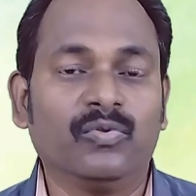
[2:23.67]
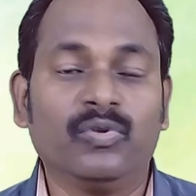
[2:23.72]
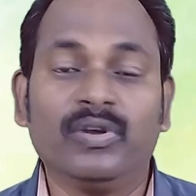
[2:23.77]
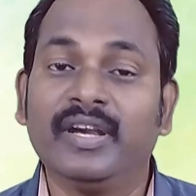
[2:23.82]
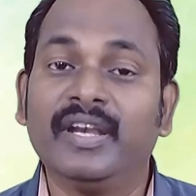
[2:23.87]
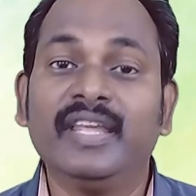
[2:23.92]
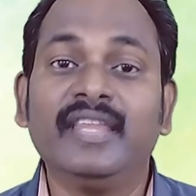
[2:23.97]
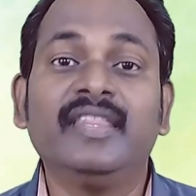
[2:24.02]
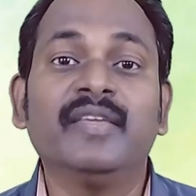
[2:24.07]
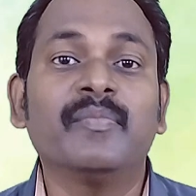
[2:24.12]

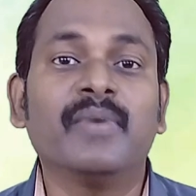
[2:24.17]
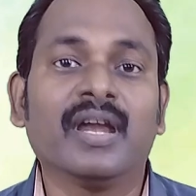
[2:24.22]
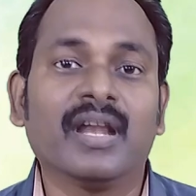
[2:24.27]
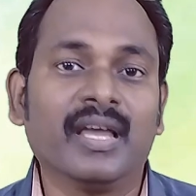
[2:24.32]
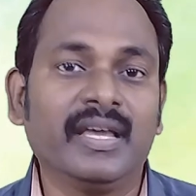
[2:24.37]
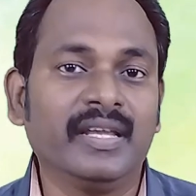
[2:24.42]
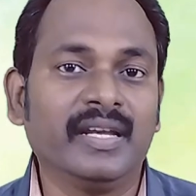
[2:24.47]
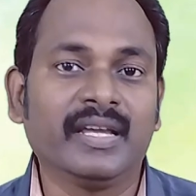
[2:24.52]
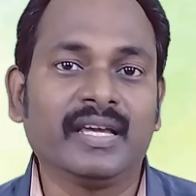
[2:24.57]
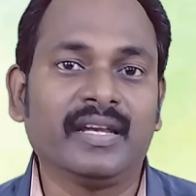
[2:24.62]
ஒரு
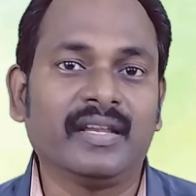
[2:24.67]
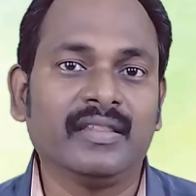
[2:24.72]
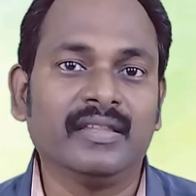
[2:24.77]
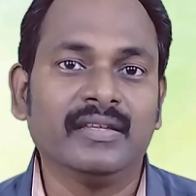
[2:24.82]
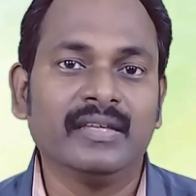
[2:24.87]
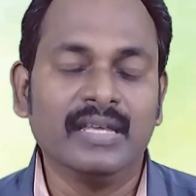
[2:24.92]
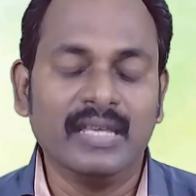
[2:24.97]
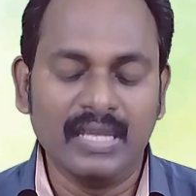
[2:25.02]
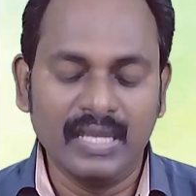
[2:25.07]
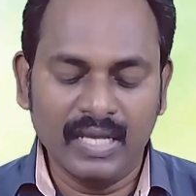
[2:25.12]
நீதிமானாக
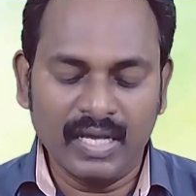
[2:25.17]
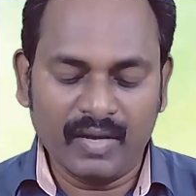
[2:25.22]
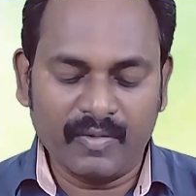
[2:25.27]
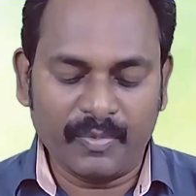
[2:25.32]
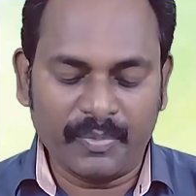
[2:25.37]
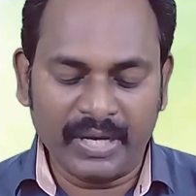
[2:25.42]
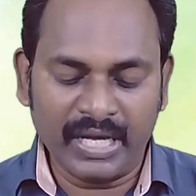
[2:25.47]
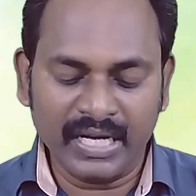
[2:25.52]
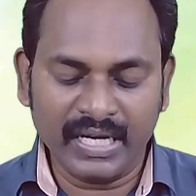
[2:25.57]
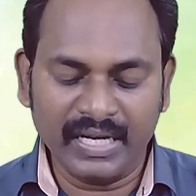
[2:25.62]
இருக்கிறது
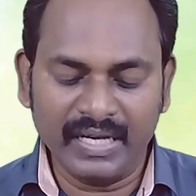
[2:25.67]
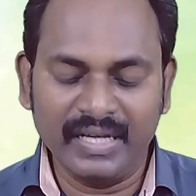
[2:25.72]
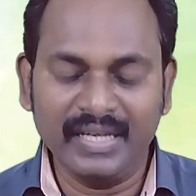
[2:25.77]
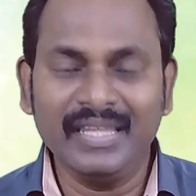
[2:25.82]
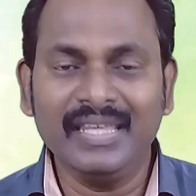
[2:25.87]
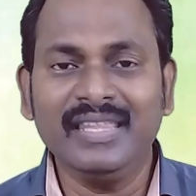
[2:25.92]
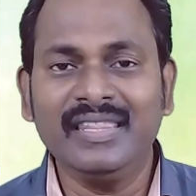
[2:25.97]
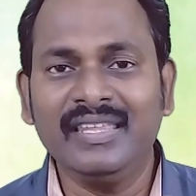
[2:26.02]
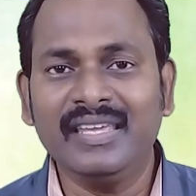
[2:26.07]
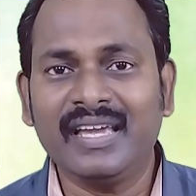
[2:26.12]
அப்போ பாருங்கள்
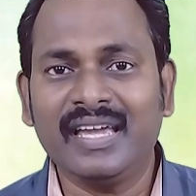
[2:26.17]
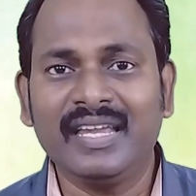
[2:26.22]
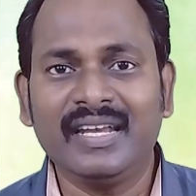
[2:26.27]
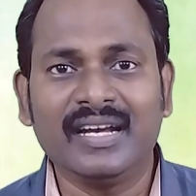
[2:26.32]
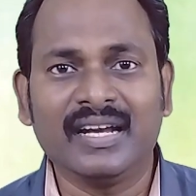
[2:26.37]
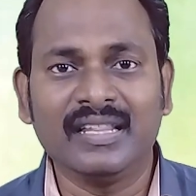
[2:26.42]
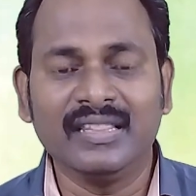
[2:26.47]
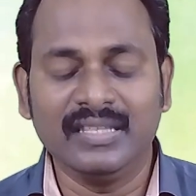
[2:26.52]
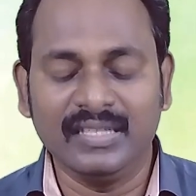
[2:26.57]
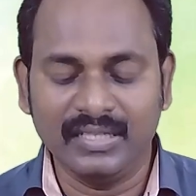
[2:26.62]
நீதியாய்
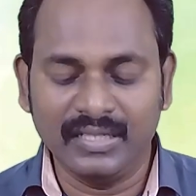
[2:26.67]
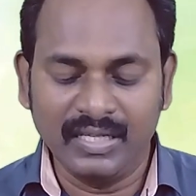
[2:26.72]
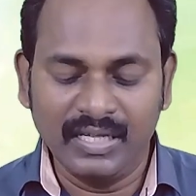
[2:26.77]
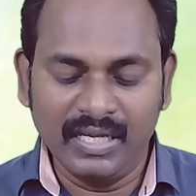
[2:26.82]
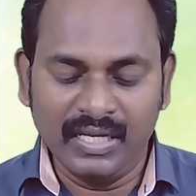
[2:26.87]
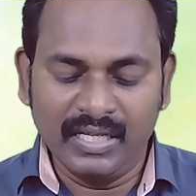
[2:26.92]
நடந்து